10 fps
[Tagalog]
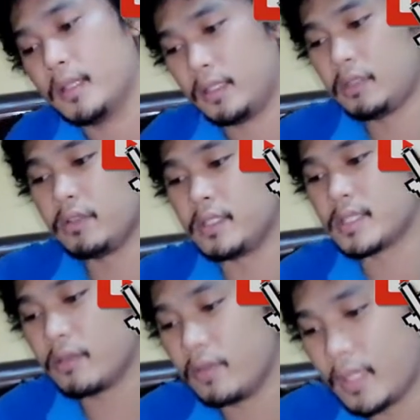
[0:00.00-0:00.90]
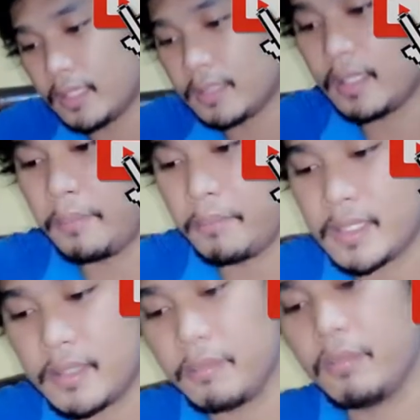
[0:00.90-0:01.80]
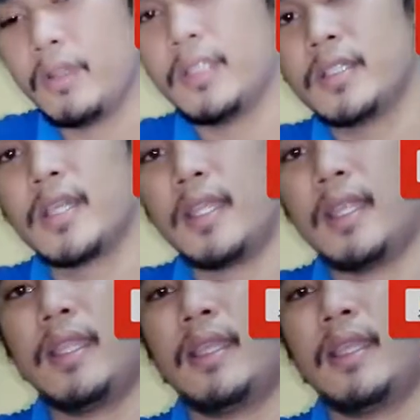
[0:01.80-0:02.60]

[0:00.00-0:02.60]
Dito din sa kulay itim, may symbol din siya na